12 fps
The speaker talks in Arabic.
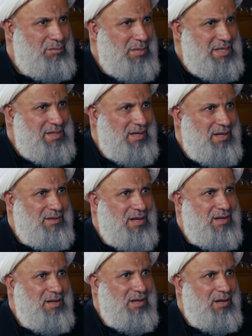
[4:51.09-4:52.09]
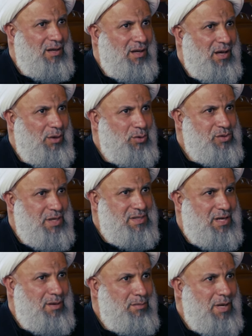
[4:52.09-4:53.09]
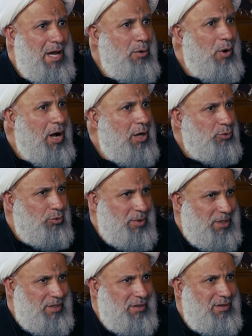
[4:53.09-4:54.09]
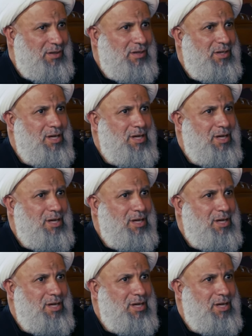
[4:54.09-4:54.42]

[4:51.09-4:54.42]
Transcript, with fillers: مساله ان الحسين السلام لا يحاط به